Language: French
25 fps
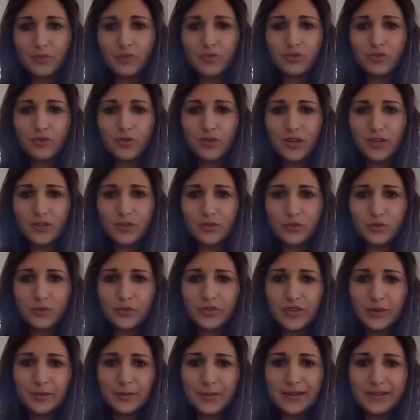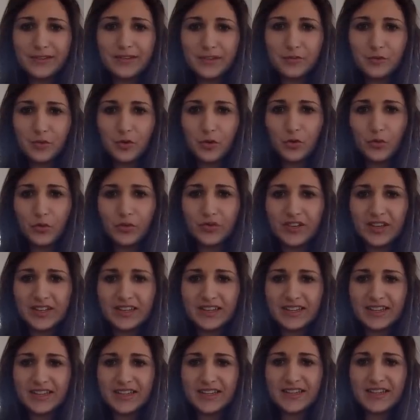Bonjour à tous et merci de me
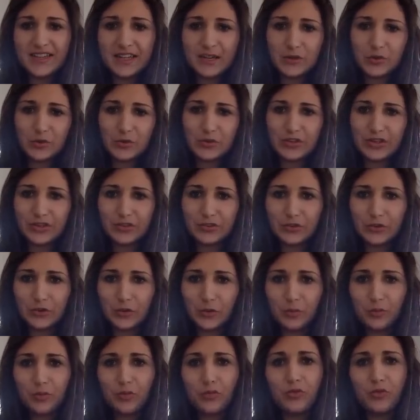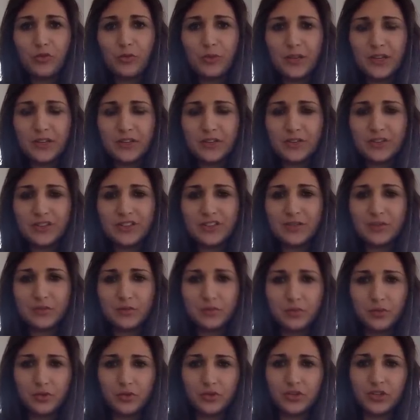consacrer quelques instants pour vous présenter mon
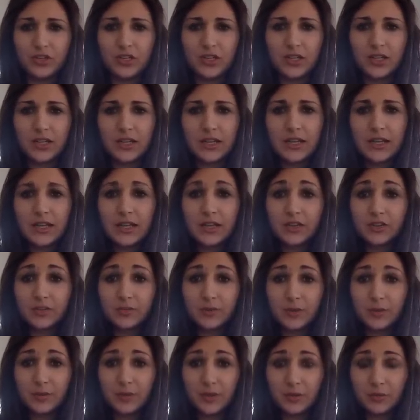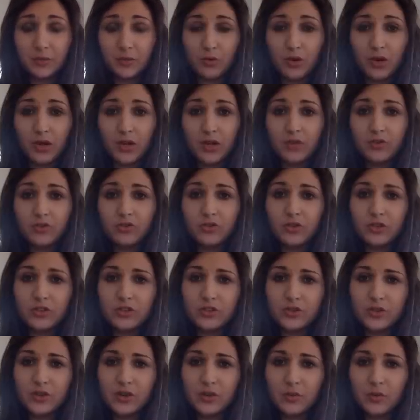projet. Je m'appelle Morane, je suis
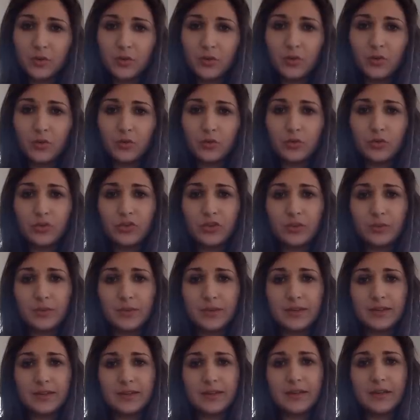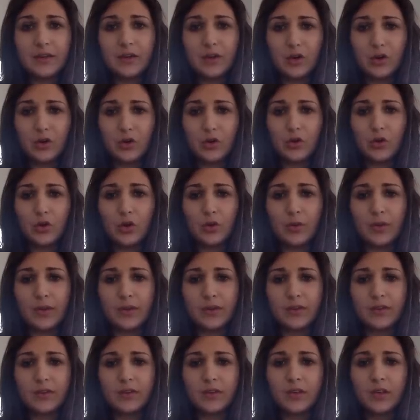actuellement en deuxième année d'école de
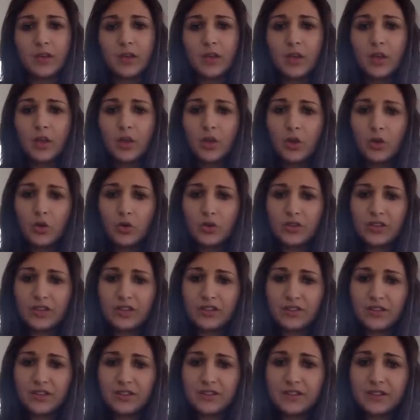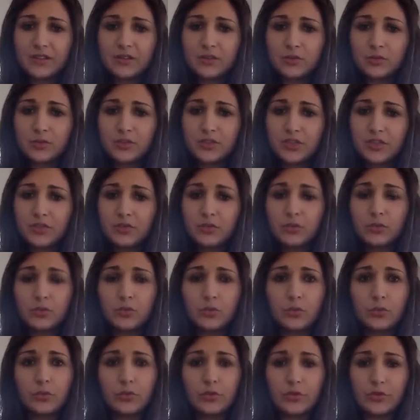commerce. Au travers d'un objet dont
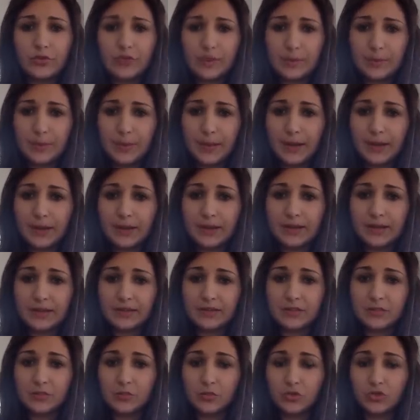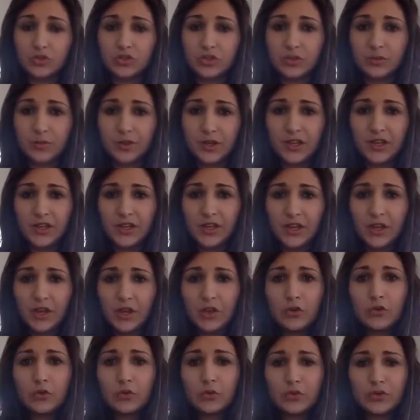on ne se sépare quasiment jamais,
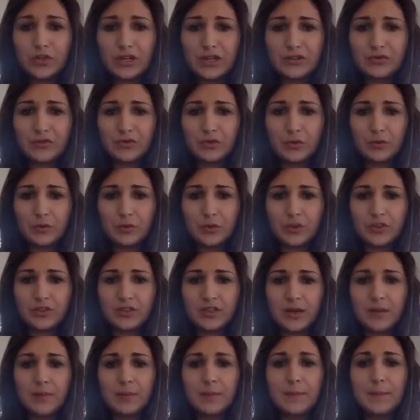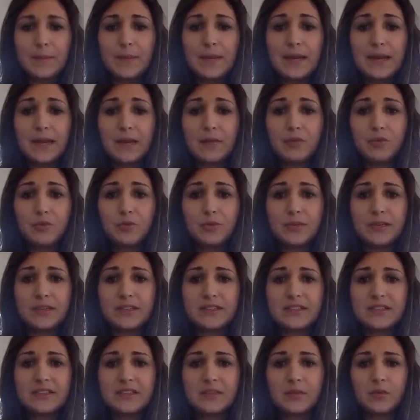son téléphone portable, mais là plus
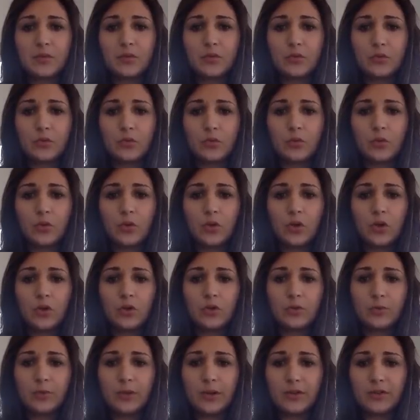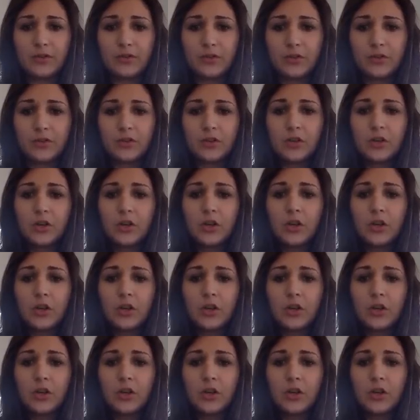précisément son smartphone,